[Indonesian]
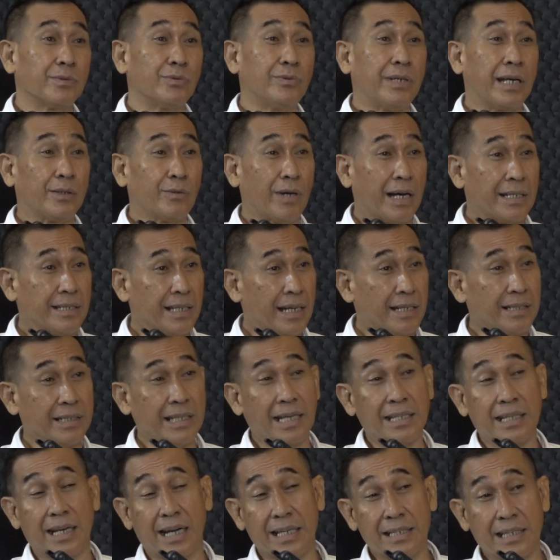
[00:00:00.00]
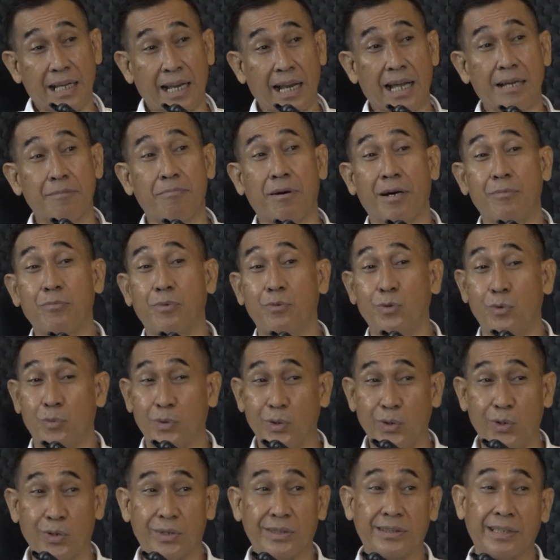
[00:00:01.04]
Dia itu ajak dia jalan-jalan, Pak
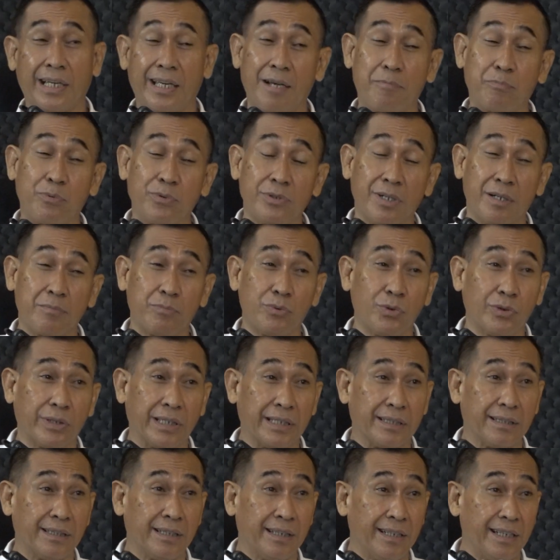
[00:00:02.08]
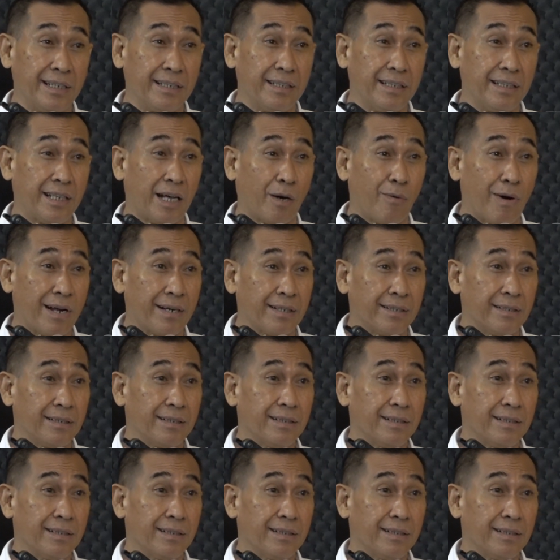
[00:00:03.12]
Gubernur, saya punya bukit ini di Dawan